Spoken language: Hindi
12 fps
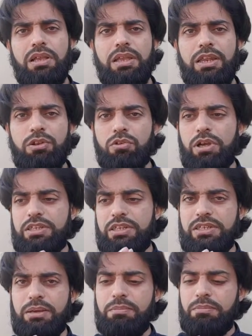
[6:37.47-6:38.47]
यानी उनका
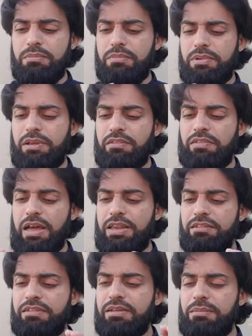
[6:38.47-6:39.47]
जिसम
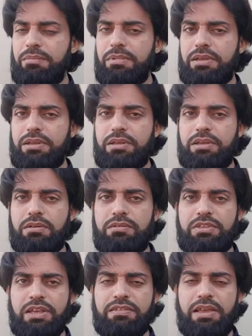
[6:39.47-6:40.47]
इंसानी जिसम
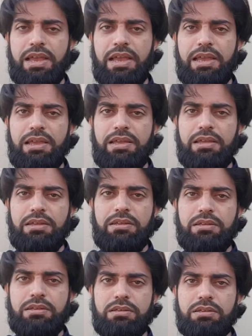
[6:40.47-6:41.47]
जैसा है
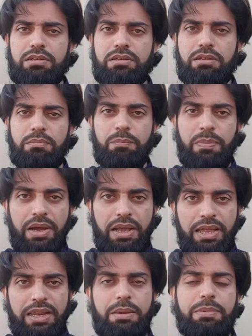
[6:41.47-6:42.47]

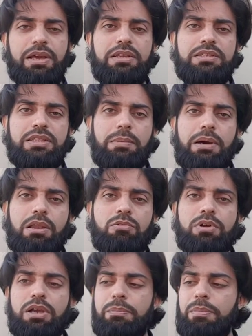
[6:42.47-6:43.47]
बगैर केमिकल इस्तेमाल
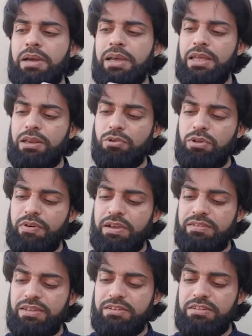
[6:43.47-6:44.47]
हुए बगैर कोई
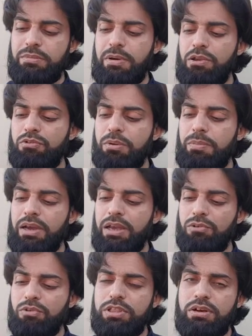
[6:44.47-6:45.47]
वैक्सीन इस्तेमाल हुए
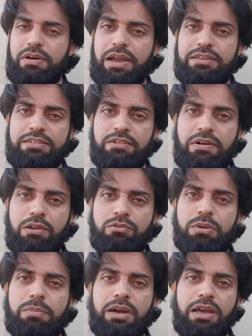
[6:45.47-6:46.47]
बगैर कोई दवाई इस्तेमाल
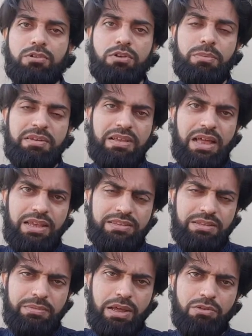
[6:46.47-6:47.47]
हुए बगैर कोई मसाला
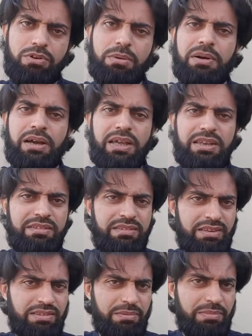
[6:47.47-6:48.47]
इस्तेमाल हुए बगैर
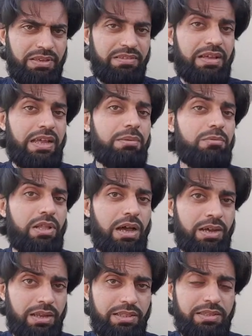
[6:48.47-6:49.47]
किसी किस्म की इंसानी
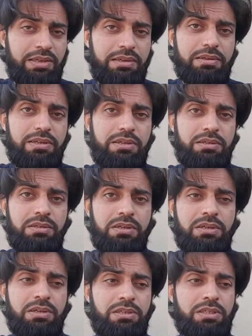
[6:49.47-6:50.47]
मुदाखलत के
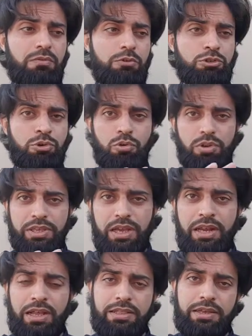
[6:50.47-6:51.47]
जब वो छोड़
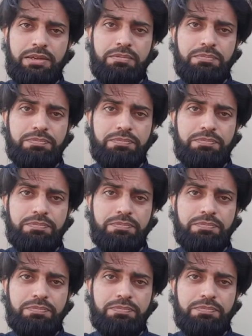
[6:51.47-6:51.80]
दिया जाता है